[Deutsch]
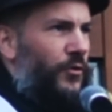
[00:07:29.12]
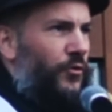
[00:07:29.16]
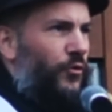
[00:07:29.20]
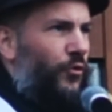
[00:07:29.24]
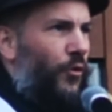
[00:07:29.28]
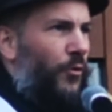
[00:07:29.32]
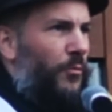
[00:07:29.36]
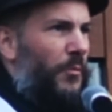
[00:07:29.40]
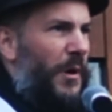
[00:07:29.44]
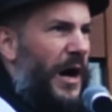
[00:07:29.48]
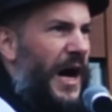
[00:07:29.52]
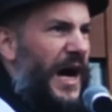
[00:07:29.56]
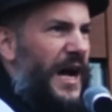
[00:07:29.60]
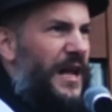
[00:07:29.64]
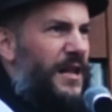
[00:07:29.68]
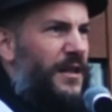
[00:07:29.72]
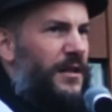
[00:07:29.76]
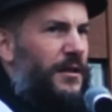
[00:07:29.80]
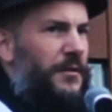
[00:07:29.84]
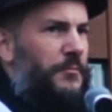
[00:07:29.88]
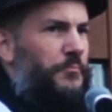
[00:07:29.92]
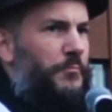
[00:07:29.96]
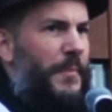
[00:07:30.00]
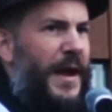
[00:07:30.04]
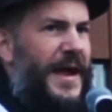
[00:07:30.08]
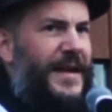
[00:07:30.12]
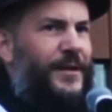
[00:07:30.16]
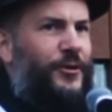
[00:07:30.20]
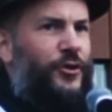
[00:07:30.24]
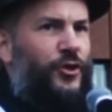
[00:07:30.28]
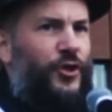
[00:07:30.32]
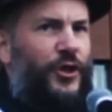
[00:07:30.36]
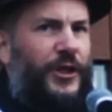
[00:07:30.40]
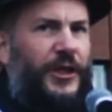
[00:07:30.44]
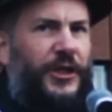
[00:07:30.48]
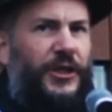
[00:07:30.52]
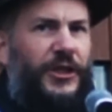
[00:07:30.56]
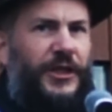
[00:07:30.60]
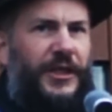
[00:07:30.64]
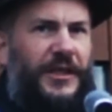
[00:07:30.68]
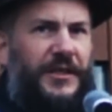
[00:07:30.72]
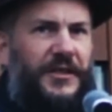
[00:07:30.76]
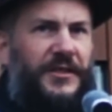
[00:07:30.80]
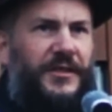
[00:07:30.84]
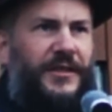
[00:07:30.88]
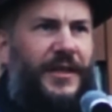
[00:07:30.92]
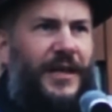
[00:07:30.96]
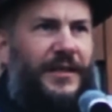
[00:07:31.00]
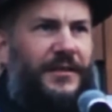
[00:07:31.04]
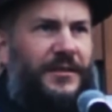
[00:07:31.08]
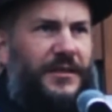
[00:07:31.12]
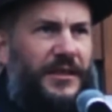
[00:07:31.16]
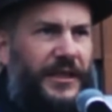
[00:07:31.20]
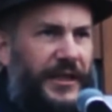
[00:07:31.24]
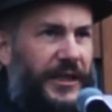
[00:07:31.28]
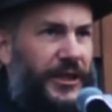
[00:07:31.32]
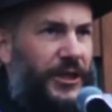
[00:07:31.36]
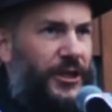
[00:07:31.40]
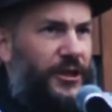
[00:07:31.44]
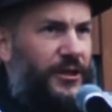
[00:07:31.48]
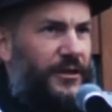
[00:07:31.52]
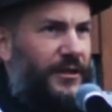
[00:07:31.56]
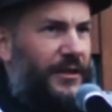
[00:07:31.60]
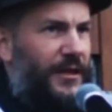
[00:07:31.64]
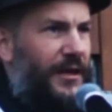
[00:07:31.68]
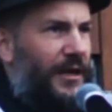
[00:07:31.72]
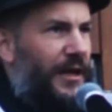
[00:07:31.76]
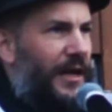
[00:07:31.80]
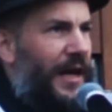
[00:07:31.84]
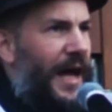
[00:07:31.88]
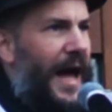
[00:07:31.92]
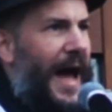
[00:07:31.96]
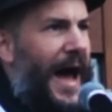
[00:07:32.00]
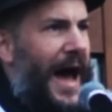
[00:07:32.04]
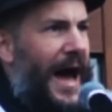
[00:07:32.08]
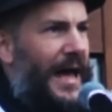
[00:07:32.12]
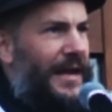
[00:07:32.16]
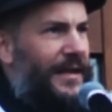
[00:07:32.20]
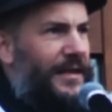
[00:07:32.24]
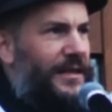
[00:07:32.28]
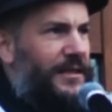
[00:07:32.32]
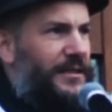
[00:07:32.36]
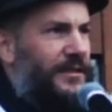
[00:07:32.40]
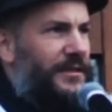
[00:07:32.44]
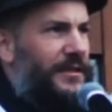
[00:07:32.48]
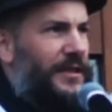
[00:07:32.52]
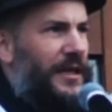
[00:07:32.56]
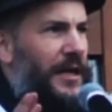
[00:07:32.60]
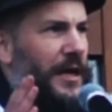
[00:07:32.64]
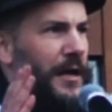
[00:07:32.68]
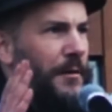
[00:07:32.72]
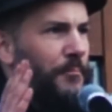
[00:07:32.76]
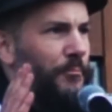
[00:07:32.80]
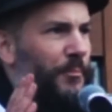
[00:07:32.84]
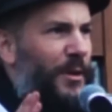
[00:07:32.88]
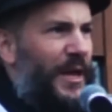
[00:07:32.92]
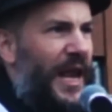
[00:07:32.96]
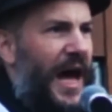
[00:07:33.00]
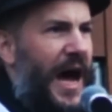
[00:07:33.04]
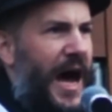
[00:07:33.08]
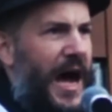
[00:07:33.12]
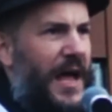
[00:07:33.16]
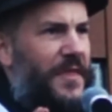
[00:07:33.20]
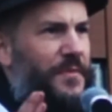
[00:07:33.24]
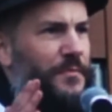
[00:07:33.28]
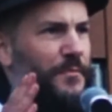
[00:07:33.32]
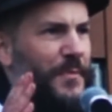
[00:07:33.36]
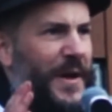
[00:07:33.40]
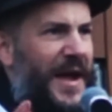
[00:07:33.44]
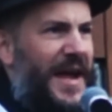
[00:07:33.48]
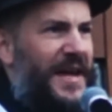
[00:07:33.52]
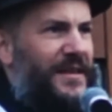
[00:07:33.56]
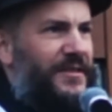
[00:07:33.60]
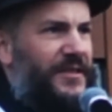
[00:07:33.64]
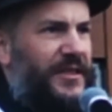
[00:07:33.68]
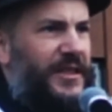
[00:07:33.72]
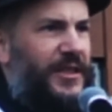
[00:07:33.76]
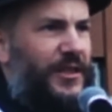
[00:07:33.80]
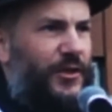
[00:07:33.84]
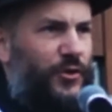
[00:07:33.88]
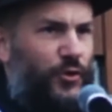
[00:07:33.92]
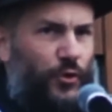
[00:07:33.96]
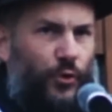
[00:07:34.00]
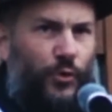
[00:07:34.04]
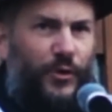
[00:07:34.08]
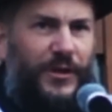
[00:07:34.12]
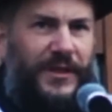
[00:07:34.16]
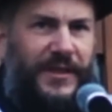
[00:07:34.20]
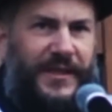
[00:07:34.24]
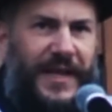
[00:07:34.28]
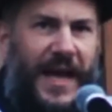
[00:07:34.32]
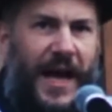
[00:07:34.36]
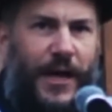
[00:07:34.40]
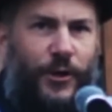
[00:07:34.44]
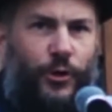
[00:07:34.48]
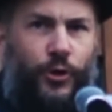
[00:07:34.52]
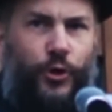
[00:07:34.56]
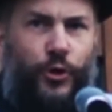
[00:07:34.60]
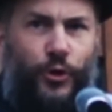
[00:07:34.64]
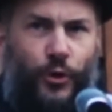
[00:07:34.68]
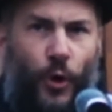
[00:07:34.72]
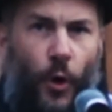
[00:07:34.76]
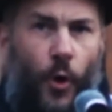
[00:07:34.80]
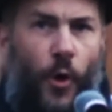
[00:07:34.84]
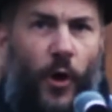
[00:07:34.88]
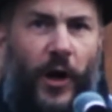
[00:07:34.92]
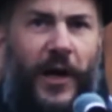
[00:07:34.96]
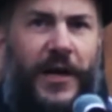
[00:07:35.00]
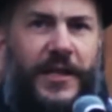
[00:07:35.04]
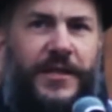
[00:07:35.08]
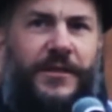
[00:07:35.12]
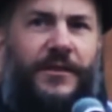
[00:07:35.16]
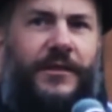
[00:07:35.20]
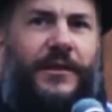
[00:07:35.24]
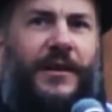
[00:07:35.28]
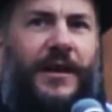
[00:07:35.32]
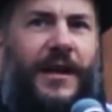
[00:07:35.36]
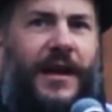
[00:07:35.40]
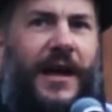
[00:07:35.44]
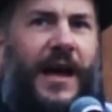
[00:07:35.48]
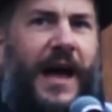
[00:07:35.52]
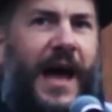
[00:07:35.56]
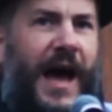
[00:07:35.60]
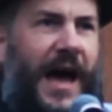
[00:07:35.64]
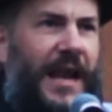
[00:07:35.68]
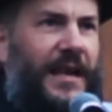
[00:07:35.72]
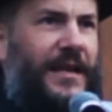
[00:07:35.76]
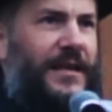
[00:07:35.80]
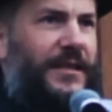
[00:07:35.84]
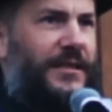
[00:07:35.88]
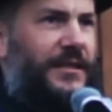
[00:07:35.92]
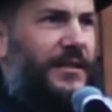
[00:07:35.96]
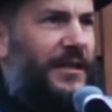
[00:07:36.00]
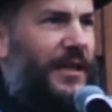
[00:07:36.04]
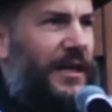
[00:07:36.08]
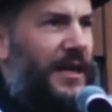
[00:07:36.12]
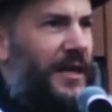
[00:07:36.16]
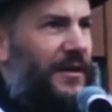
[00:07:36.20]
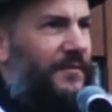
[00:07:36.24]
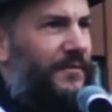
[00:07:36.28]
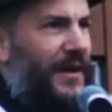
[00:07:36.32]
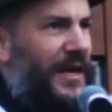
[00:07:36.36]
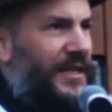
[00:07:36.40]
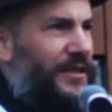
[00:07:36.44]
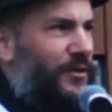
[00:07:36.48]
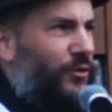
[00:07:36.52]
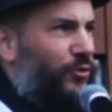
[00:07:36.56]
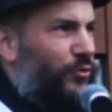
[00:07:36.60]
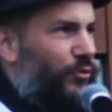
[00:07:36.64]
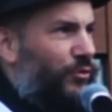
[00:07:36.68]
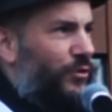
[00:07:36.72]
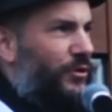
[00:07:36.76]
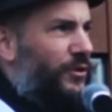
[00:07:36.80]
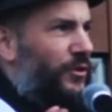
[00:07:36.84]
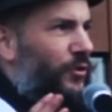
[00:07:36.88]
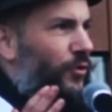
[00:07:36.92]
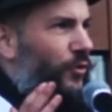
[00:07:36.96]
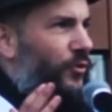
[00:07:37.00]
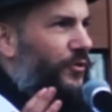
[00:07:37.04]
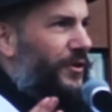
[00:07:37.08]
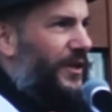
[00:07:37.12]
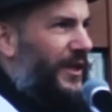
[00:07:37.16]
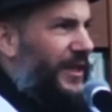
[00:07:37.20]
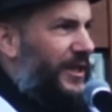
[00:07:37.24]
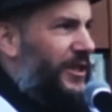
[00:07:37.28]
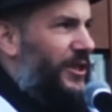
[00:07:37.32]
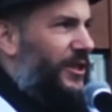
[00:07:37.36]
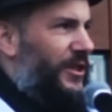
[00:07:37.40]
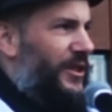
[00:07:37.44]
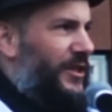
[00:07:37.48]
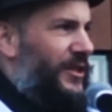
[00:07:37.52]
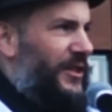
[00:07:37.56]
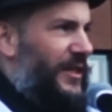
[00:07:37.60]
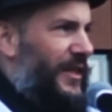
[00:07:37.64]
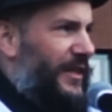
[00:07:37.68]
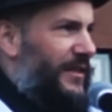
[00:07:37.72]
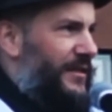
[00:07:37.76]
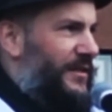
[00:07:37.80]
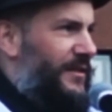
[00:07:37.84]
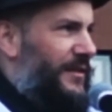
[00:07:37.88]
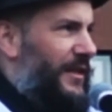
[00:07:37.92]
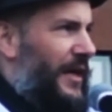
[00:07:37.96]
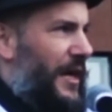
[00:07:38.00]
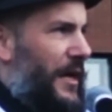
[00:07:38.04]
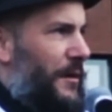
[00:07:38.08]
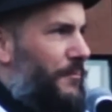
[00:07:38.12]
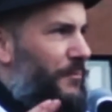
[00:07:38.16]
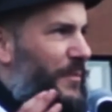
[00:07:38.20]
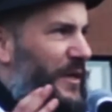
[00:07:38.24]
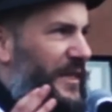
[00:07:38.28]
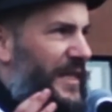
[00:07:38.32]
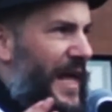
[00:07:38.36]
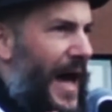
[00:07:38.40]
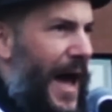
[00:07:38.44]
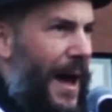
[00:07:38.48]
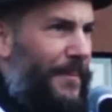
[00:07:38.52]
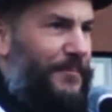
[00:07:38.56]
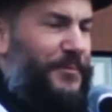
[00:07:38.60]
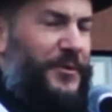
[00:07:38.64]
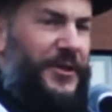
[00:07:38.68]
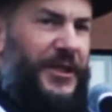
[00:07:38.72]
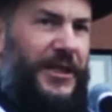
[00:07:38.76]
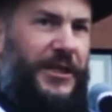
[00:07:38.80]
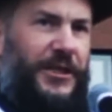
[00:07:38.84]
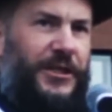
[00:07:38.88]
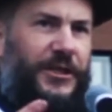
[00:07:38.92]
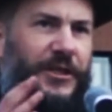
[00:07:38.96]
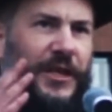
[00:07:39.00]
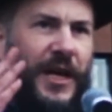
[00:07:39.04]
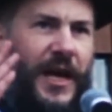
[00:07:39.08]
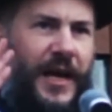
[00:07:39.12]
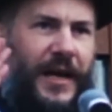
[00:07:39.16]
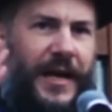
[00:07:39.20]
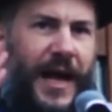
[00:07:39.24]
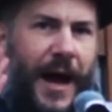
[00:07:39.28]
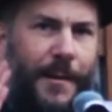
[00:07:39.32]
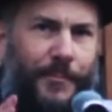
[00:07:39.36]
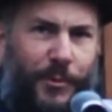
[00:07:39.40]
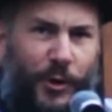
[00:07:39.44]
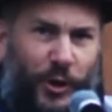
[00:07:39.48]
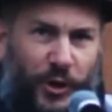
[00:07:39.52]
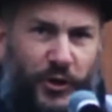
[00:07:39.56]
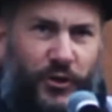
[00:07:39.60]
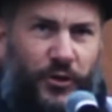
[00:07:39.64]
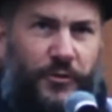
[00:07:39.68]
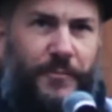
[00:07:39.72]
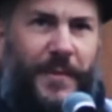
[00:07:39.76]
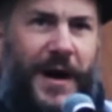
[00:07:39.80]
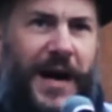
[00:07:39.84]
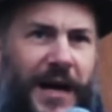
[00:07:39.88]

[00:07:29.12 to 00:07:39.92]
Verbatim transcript: normal menschlich ist das nicht. Alles planmäßig zu zerstören alles, was gut und richtig ist, mit Absicht kaputt zu